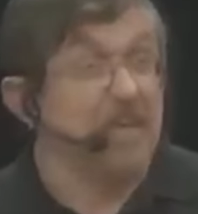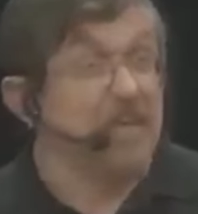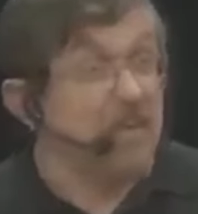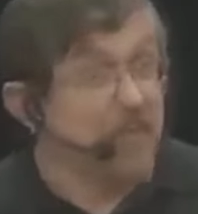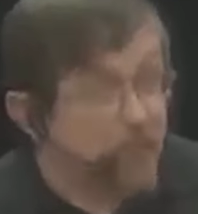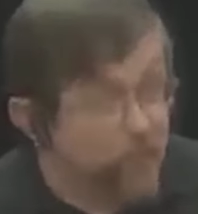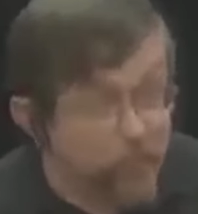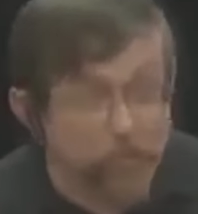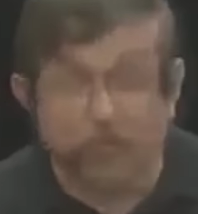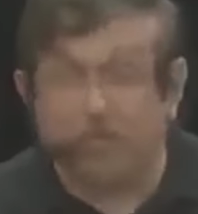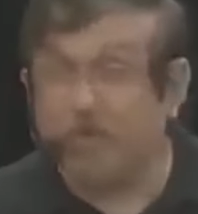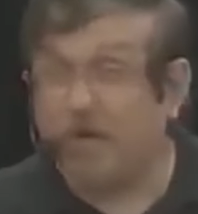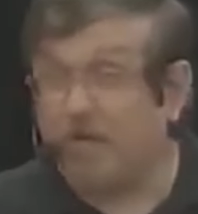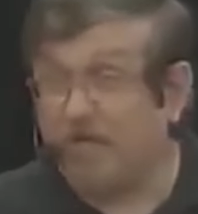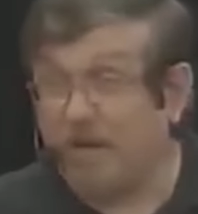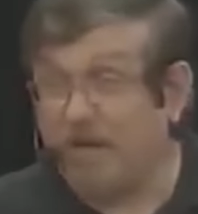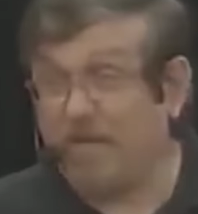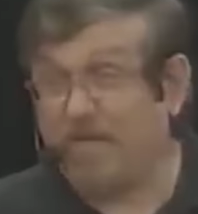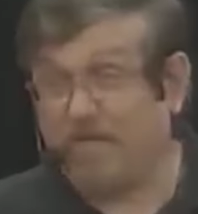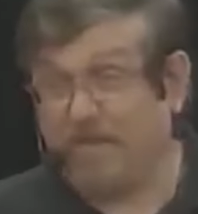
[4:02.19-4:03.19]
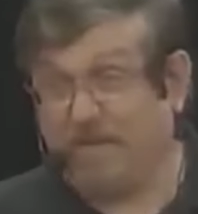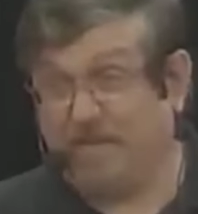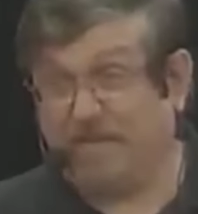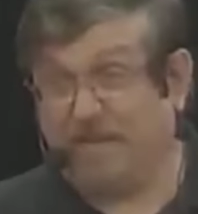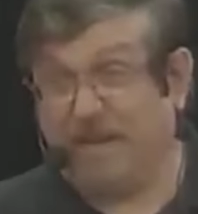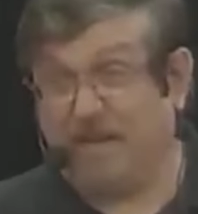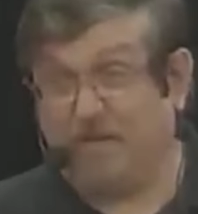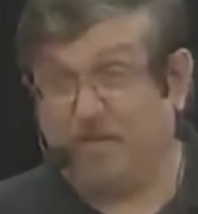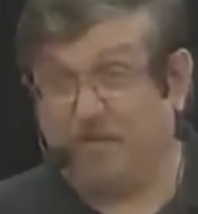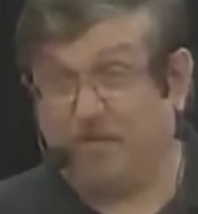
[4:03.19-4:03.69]
E se os problemas
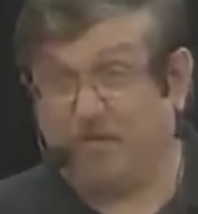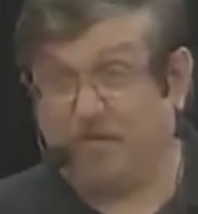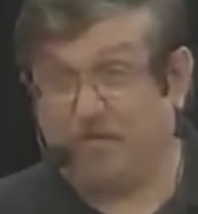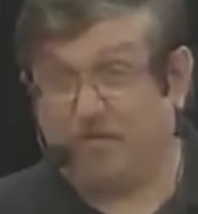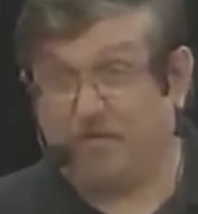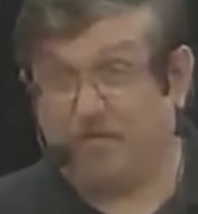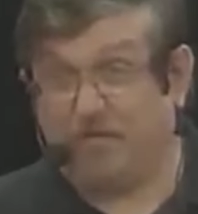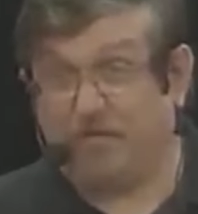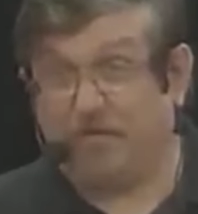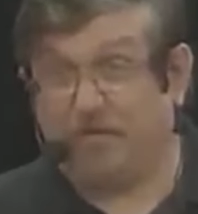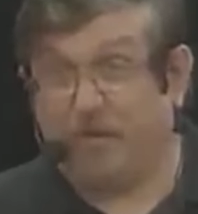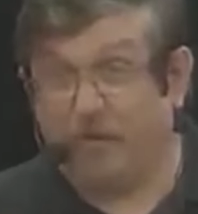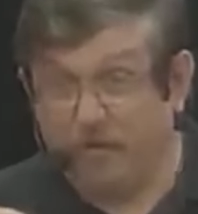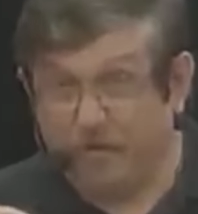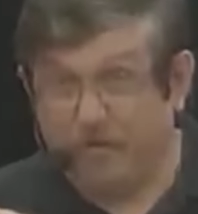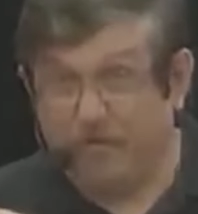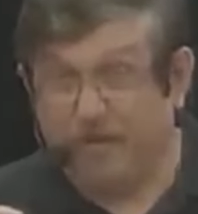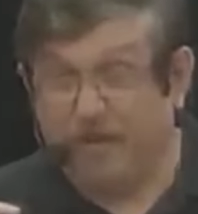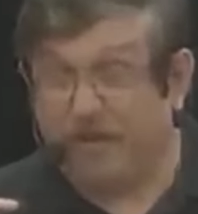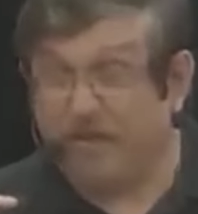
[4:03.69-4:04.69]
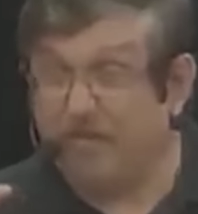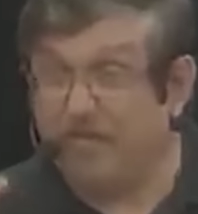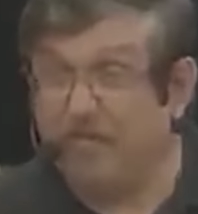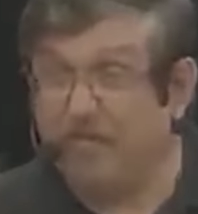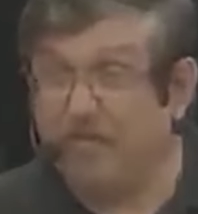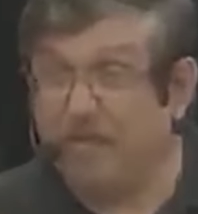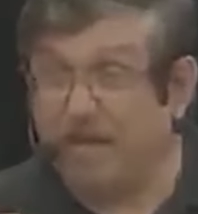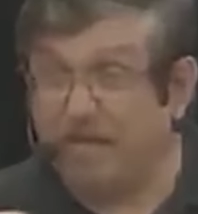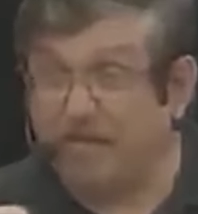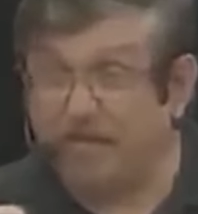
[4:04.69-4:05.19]
internos fossem
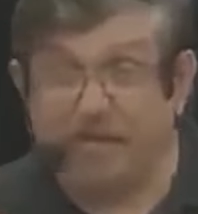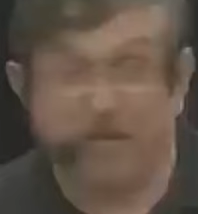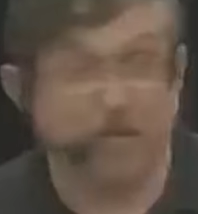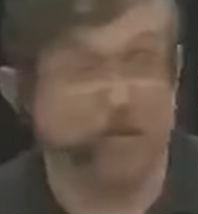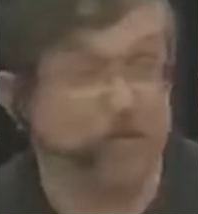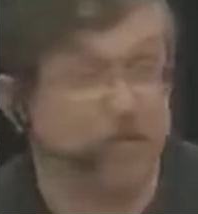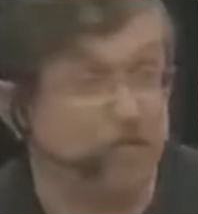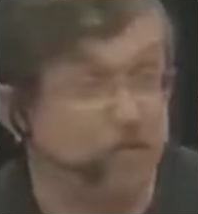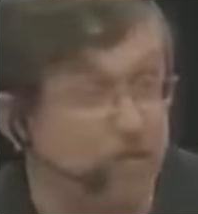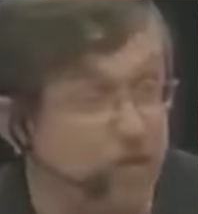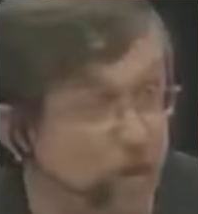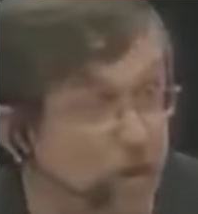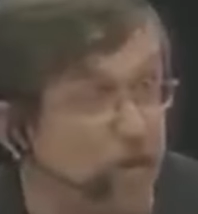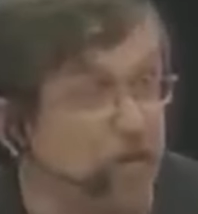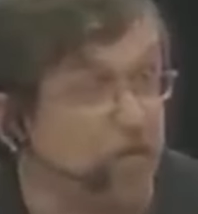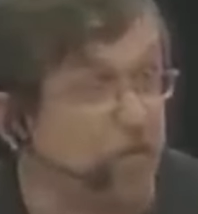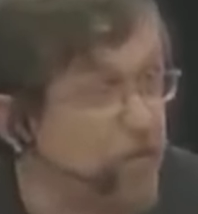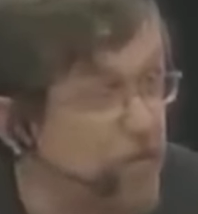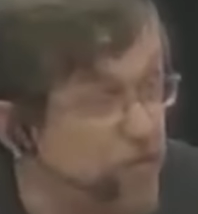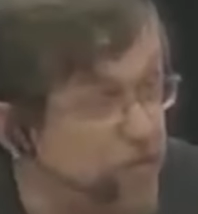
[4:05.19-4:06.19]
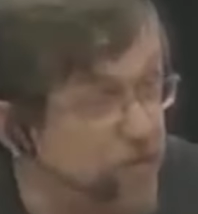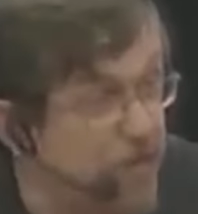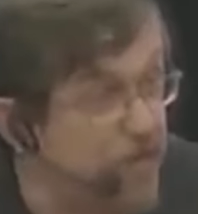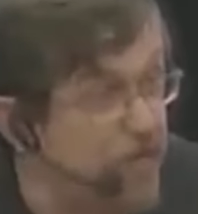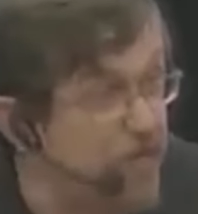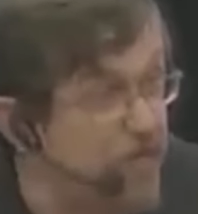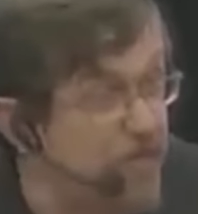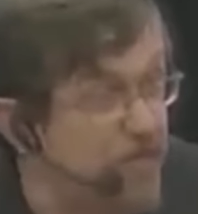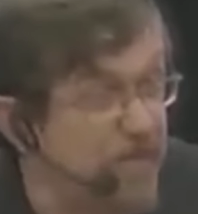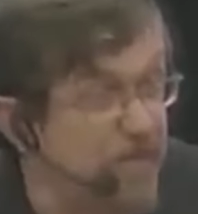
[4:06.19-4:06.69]
assim os piores
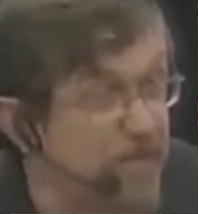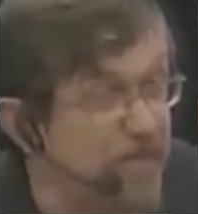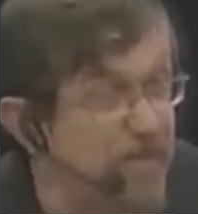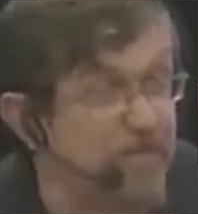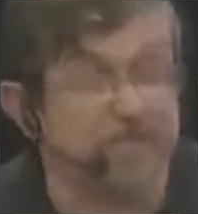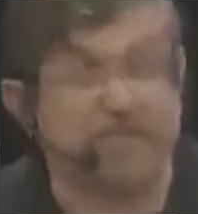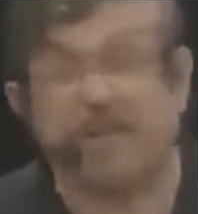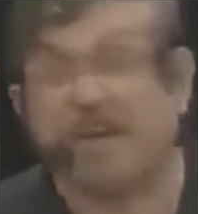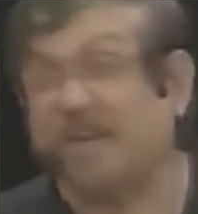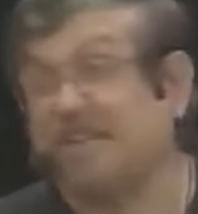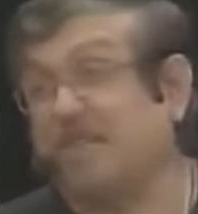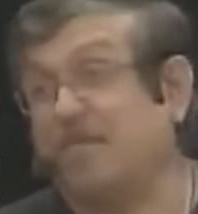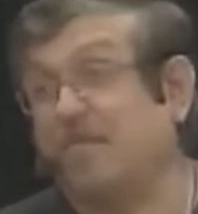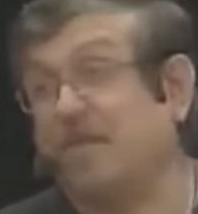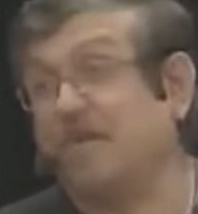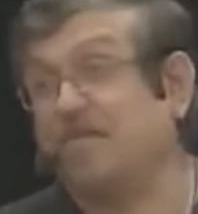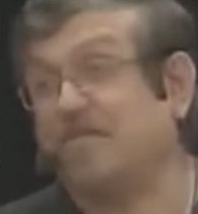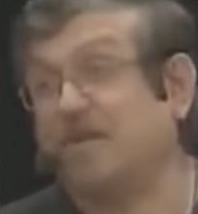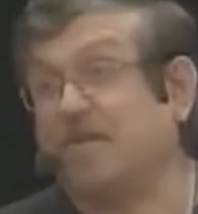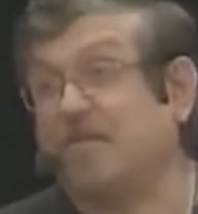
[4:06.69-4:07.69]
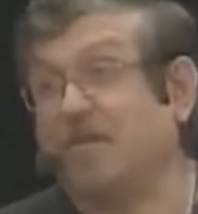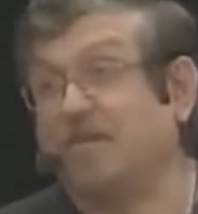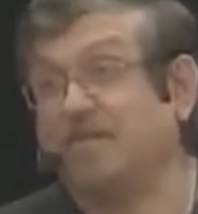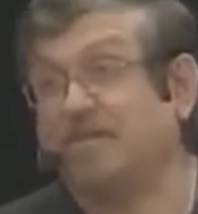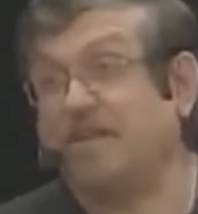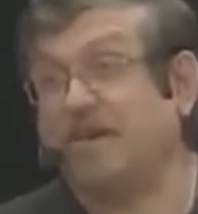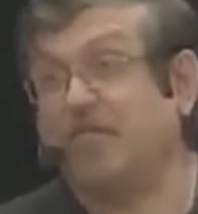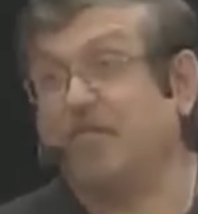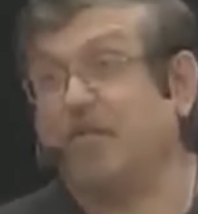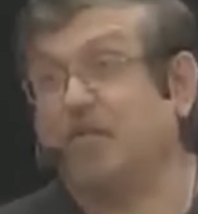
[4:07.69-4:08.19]
possíveis, externamente a coisa
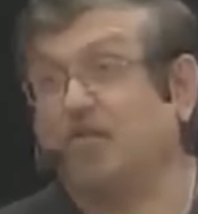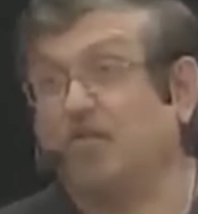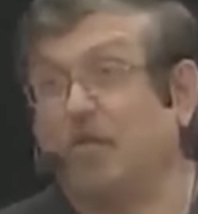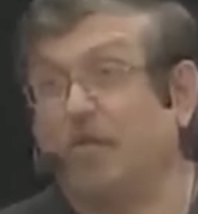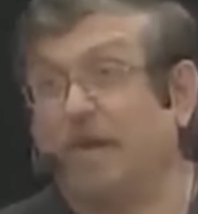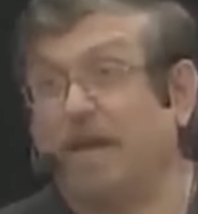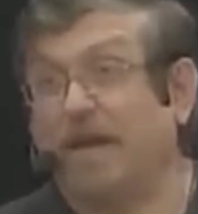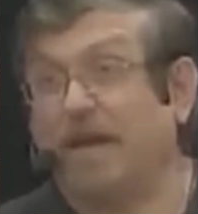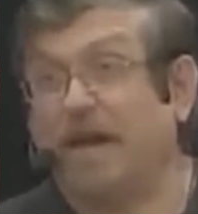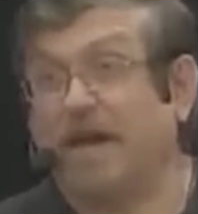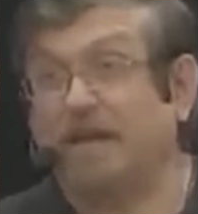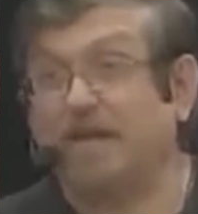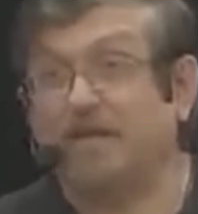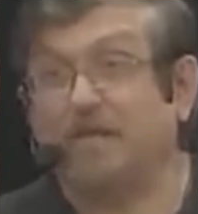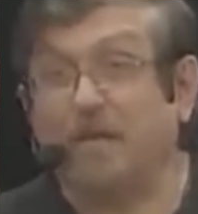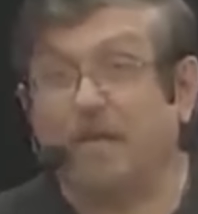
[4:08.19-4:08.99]
estava tá muito complicada.